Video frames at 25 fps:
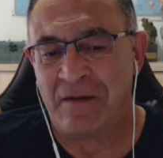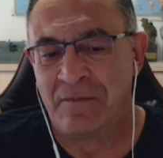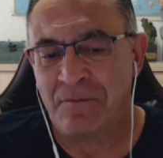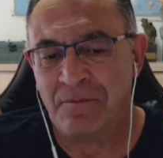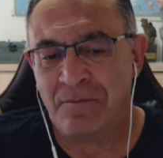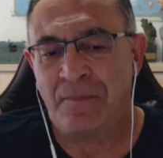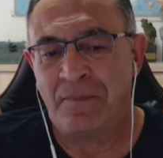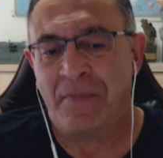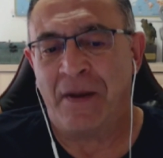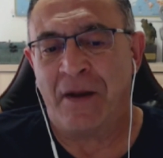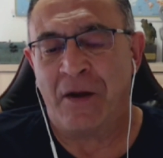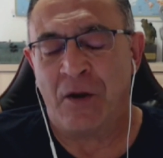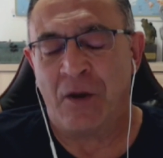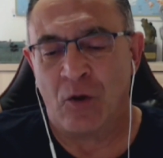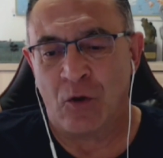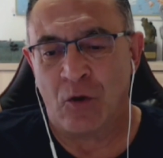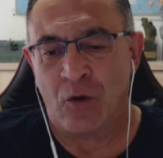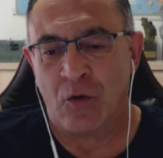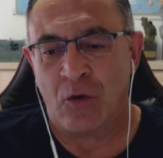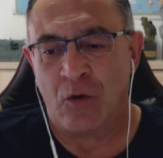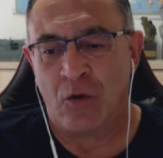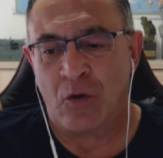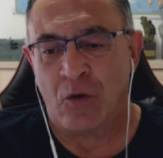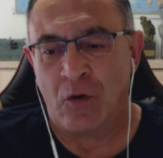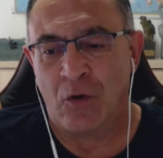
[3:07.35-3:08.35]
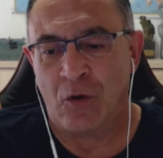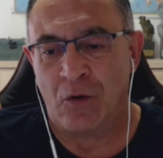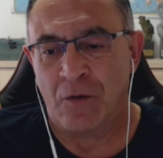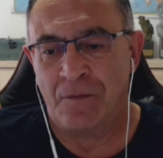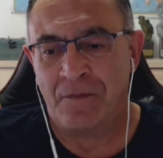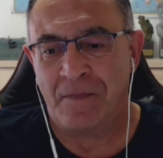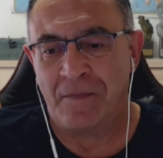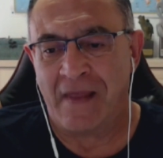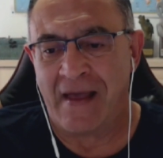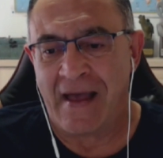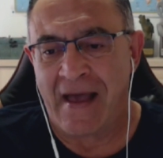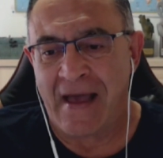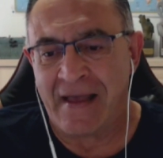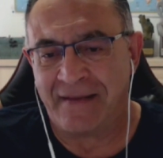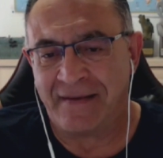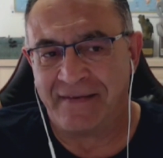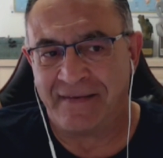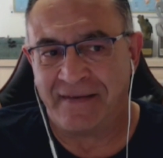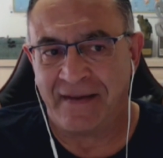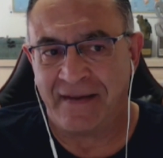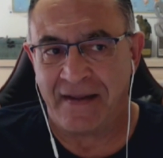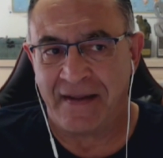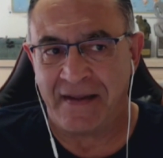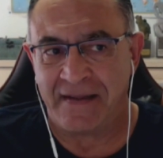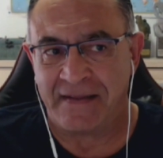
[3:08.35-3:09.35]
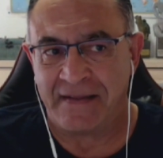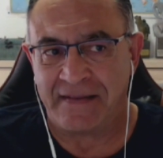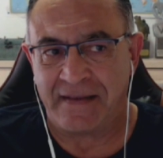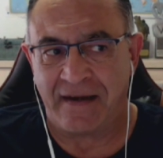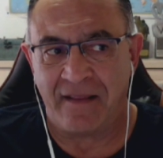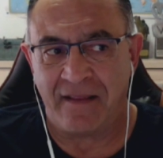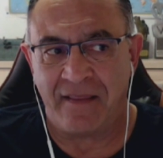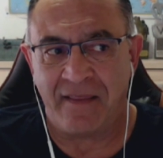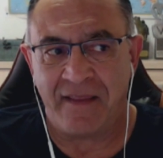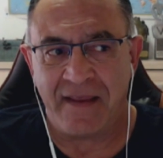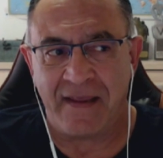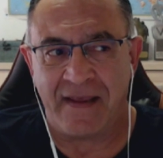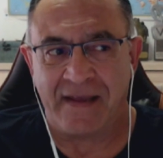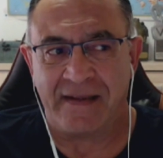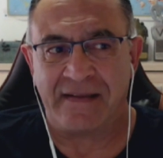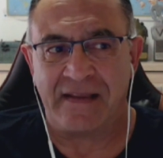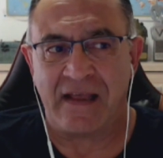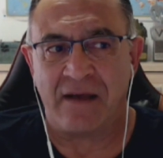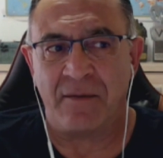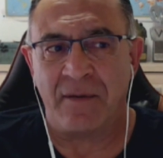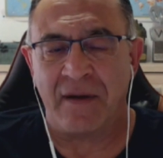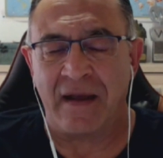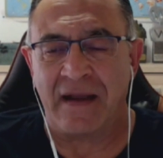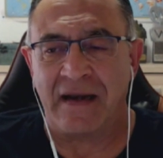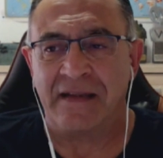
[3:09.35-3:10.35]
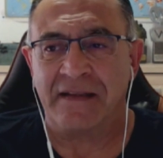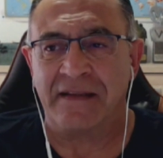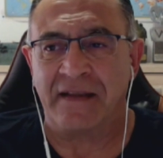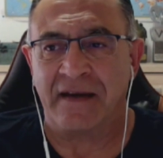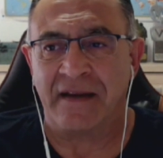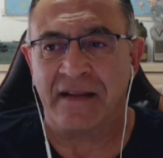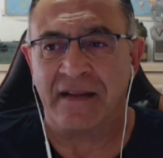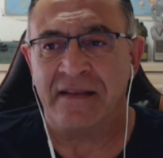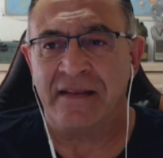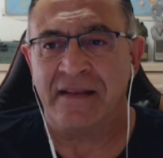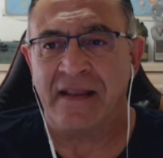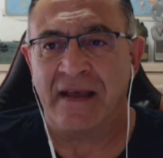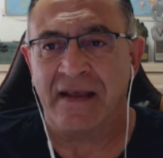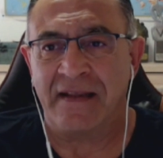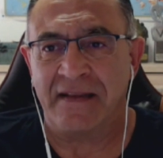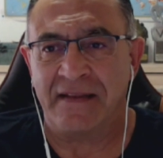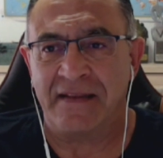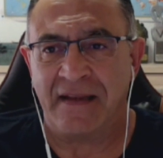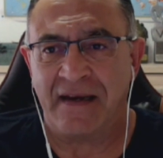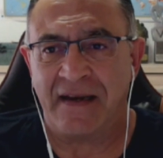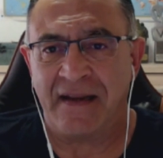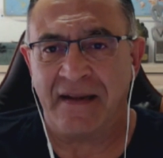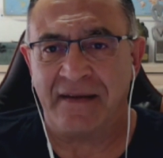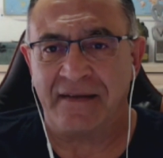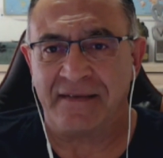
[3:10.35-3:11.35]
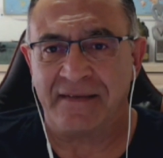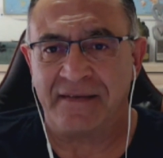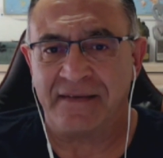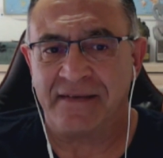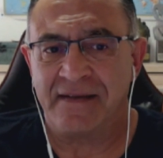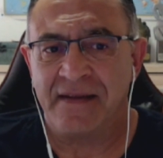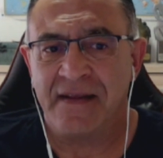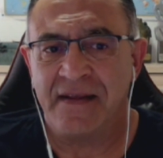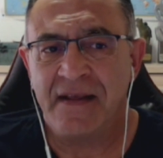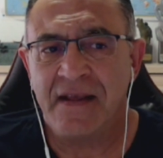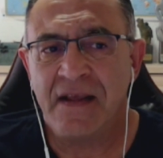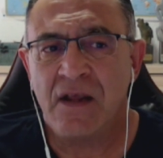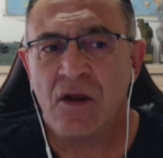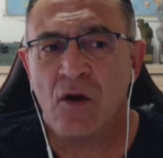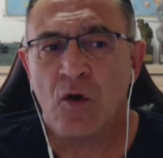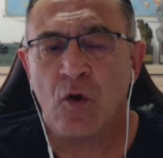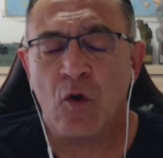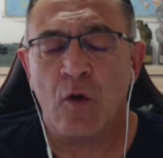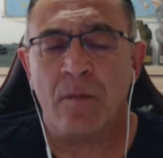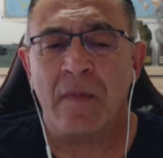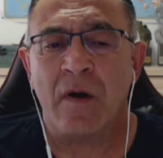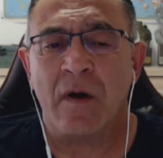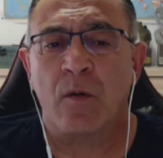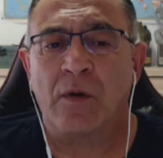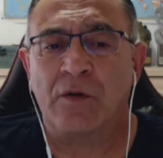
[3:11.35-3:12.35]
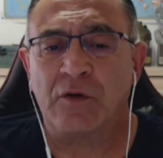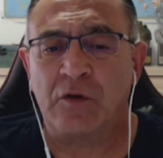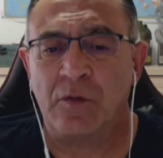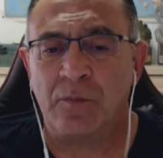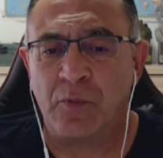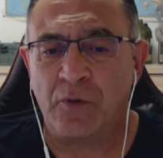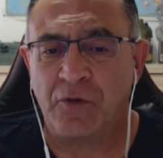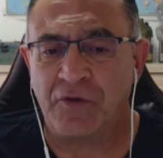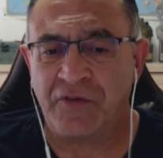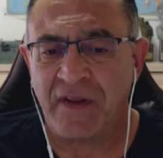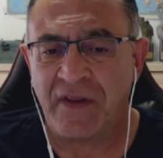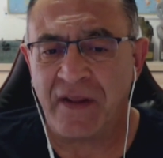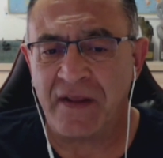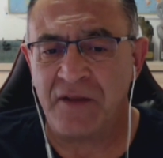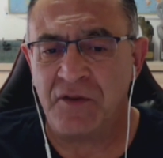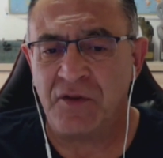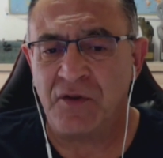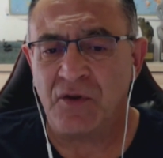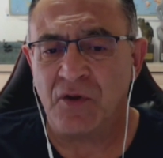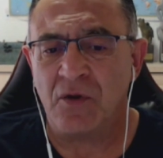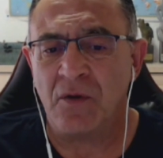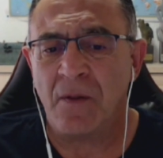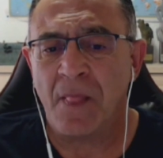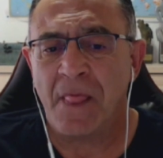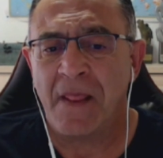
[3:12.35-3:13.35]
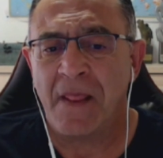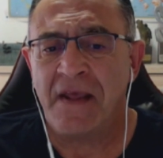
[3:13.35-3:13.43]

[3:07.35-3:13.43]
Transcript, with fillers: Mm. Pero hace tres días estaban al 33,4%